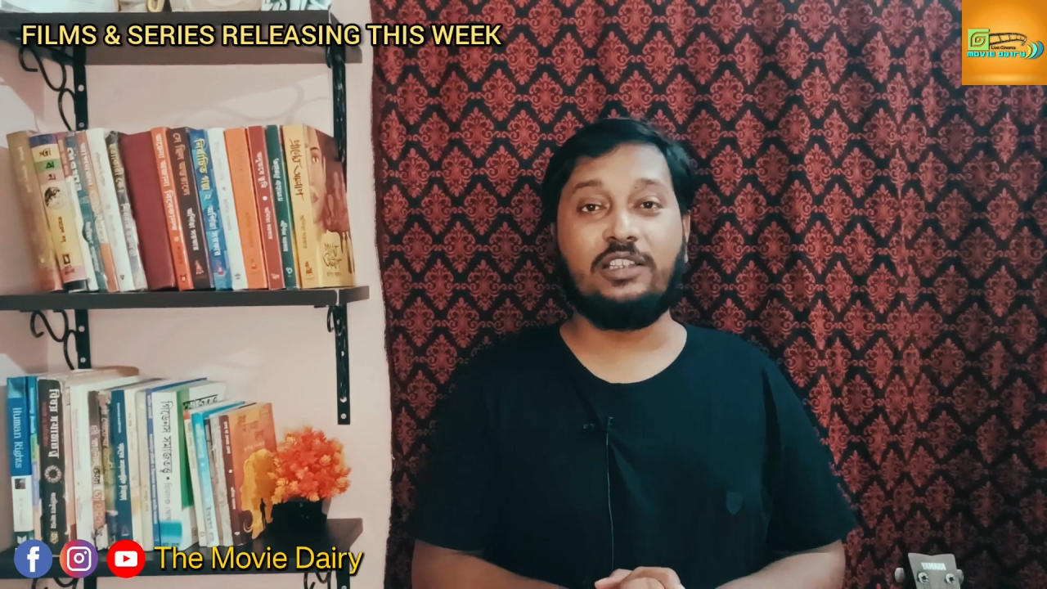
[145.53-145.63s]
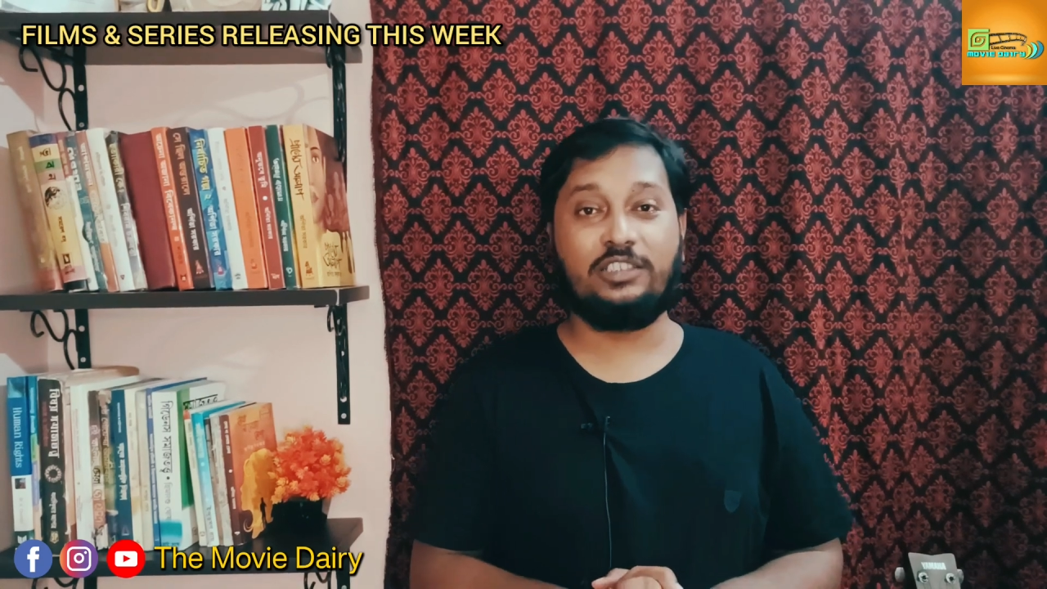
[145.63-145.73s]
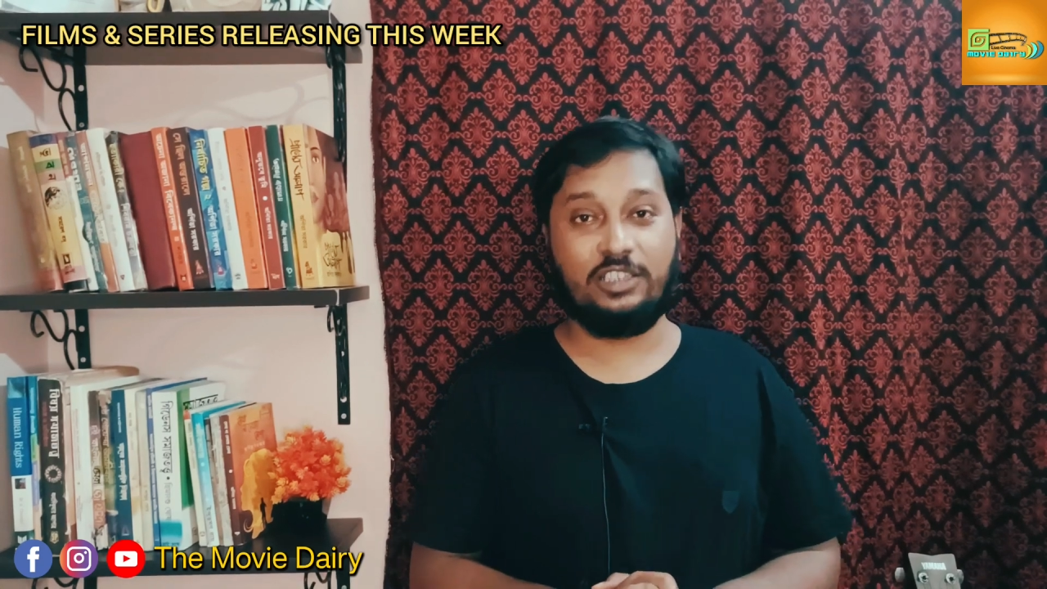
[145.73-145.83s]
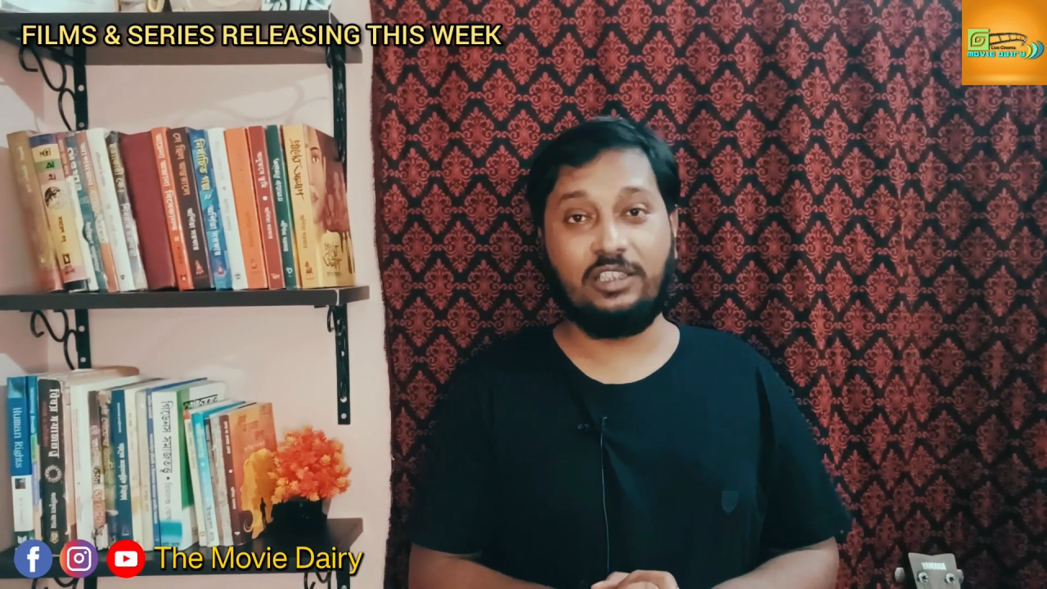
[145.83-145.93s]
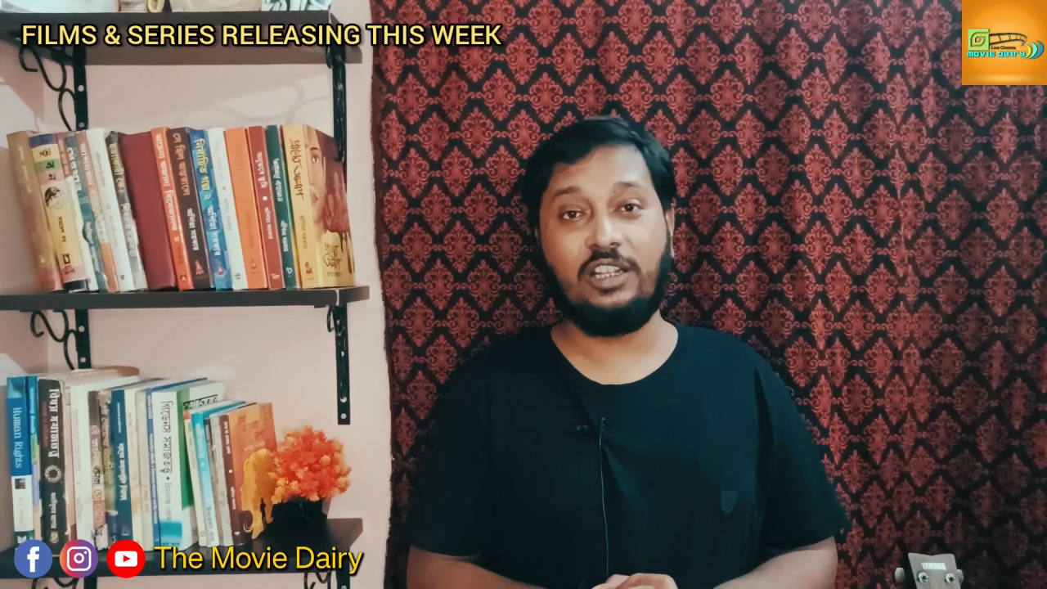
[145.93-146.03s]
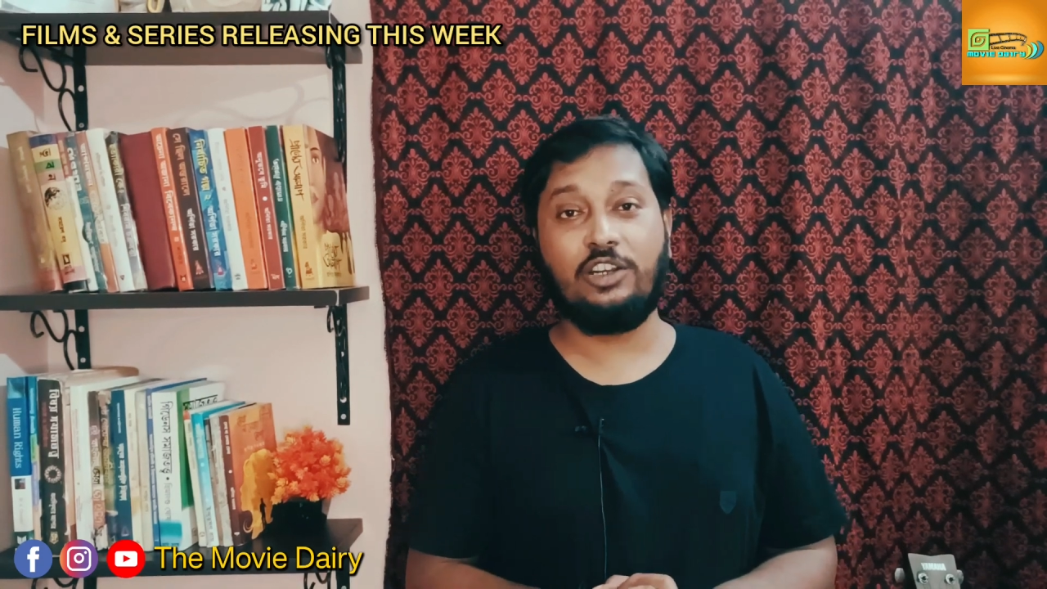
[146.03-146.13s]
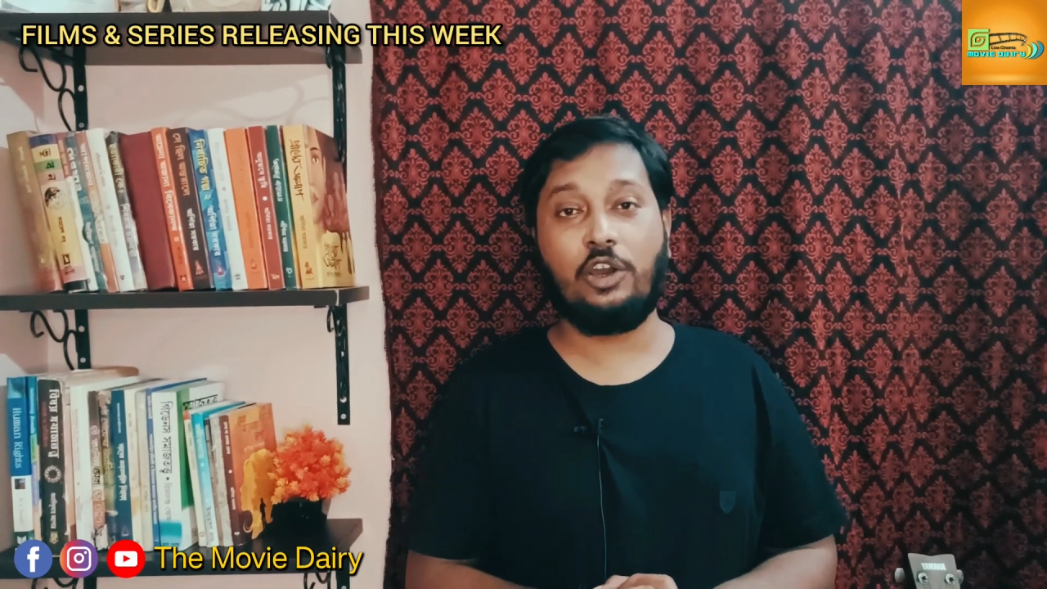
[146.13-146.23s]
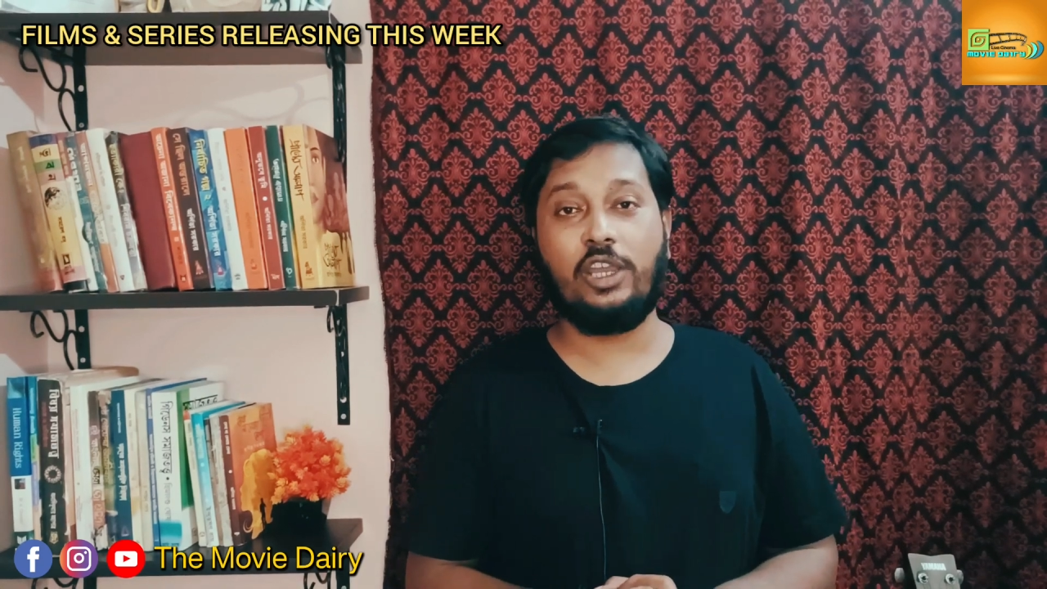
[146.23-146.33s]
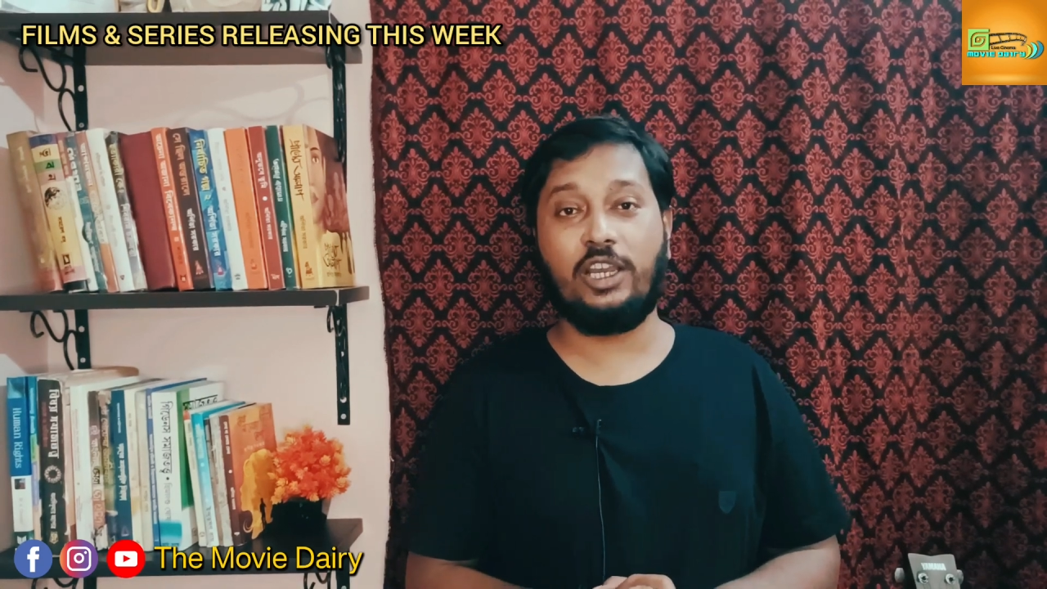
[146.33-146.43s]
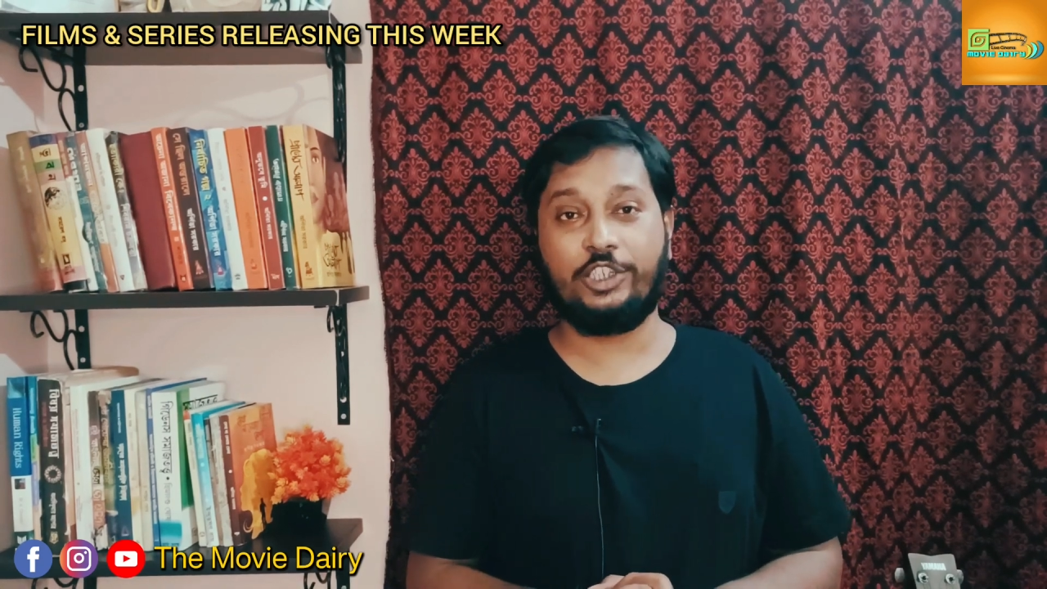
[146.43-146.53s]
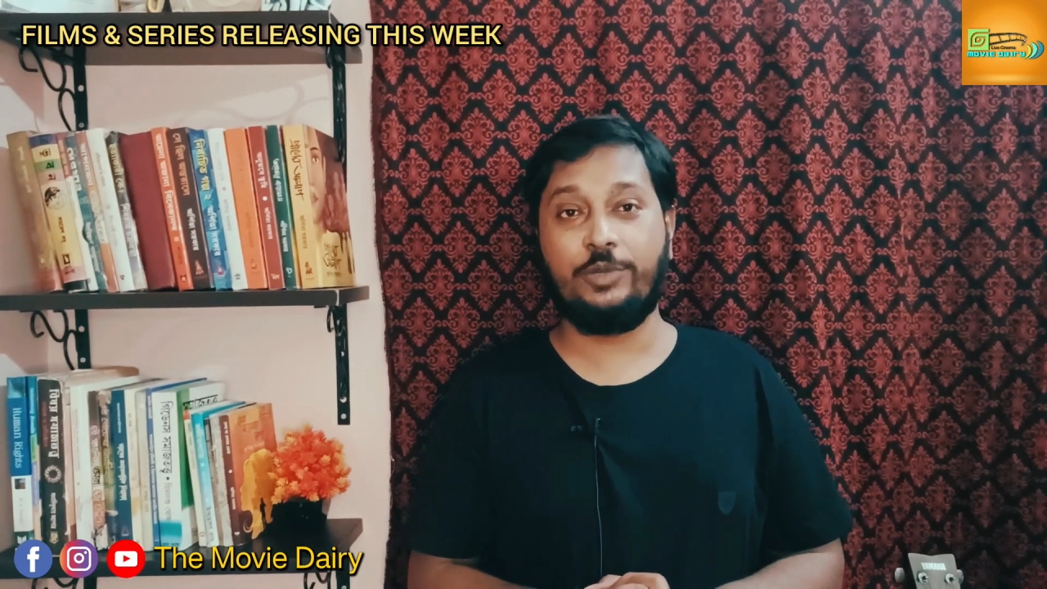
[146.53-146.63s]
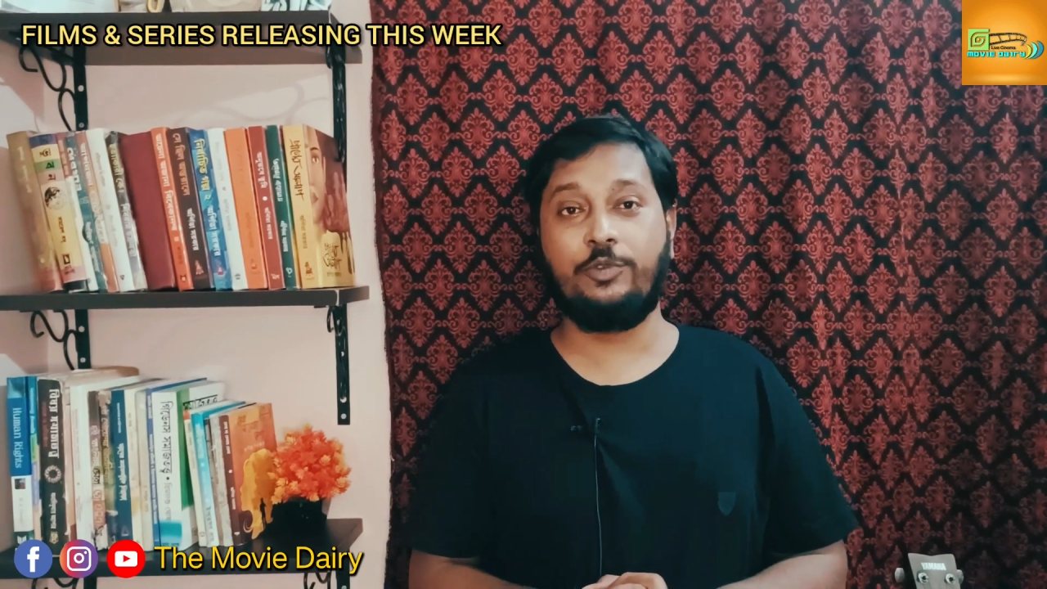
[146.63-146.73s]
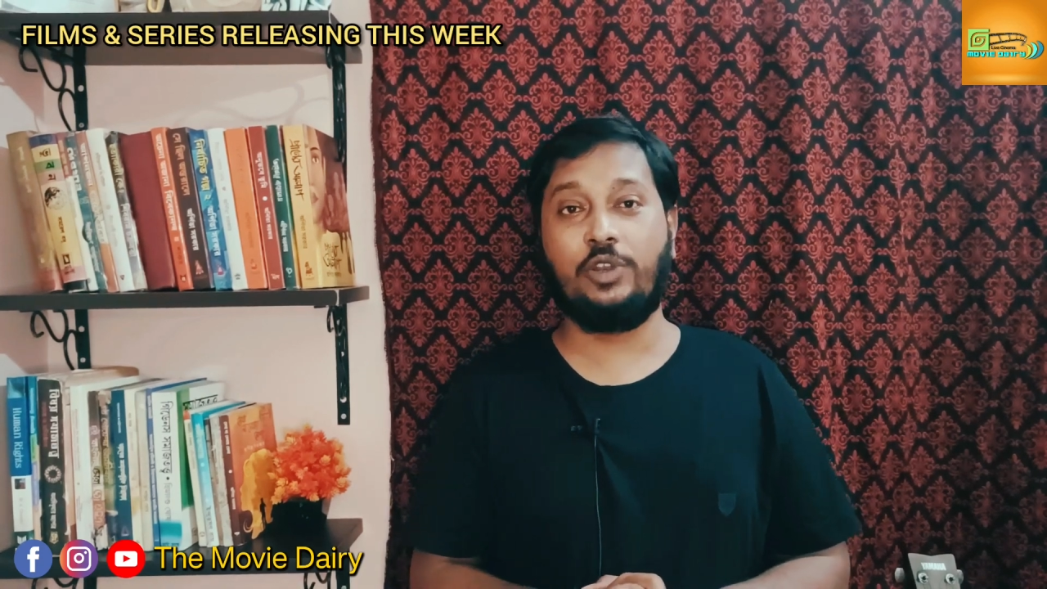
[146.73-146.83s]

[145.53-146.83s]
चंदन रॉय अशिम